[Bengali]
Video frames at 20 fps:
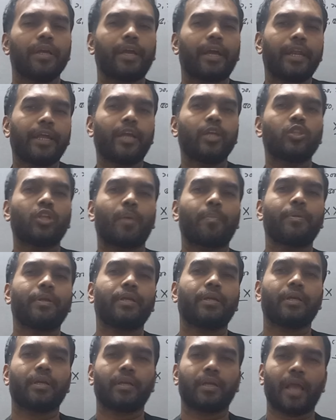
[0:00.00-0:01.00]
এখানে কিন্তু
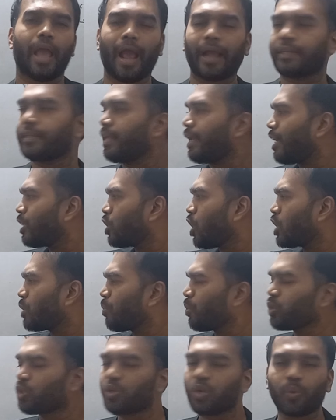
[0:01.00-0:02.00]
আপনি এক থেকে দশ
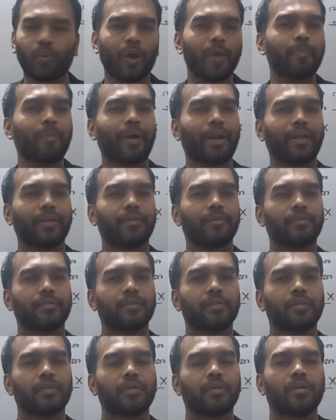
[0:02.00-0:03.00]
পর্যন্ত হয় পারেন
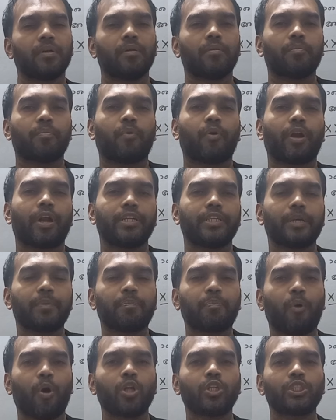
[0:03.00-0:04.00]
পরে যে
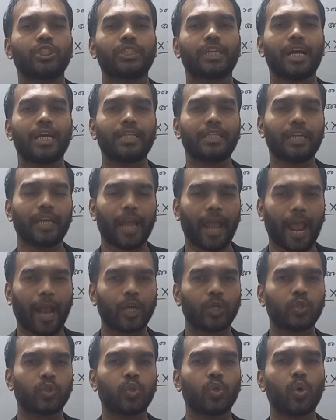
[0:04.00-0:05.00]
পঞ্চাশ
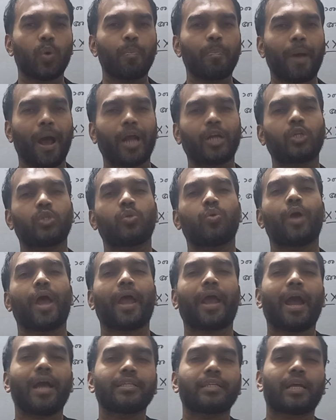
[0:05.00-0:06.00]
একশো পাঁচশো
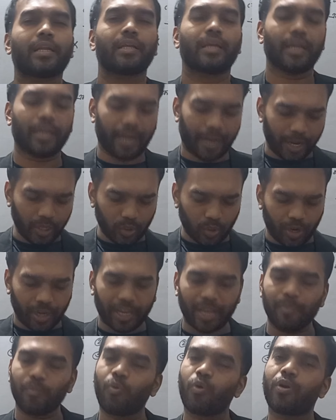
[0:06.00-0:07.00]
এক হাজার এটা কিন্তু
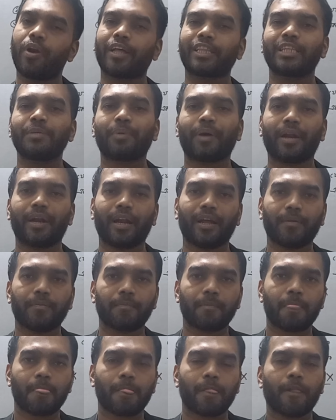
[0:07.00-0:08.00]
অনেকে মনে রাখতে পারে না
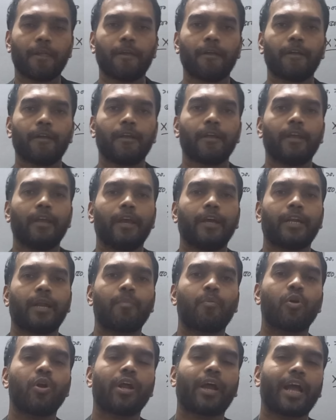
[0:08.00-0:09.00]

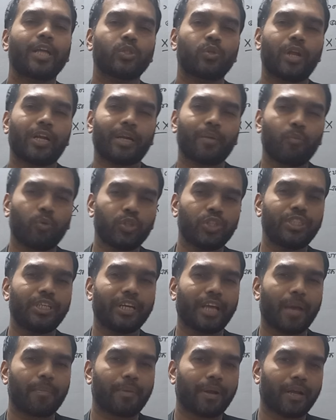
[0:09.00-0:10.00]
এটা মনে রাখার জন্য একটা বুদ্ধি
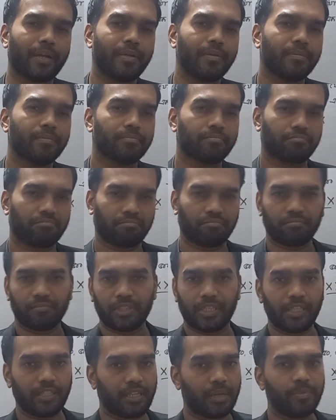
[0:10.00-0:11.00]
শেখে আপনাকে
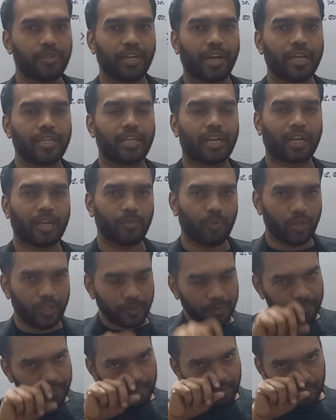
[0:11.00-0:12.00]
সিস্টেম শেখায় যেটাকে
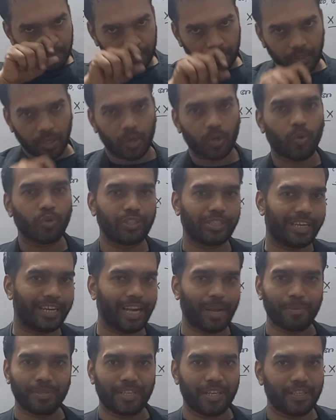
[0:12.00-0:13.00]
বলি কারণ
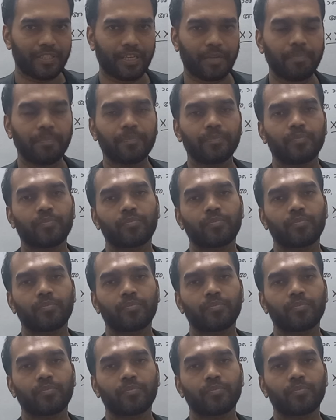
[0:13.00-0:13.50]
কোসিকে নামে সিস্টেম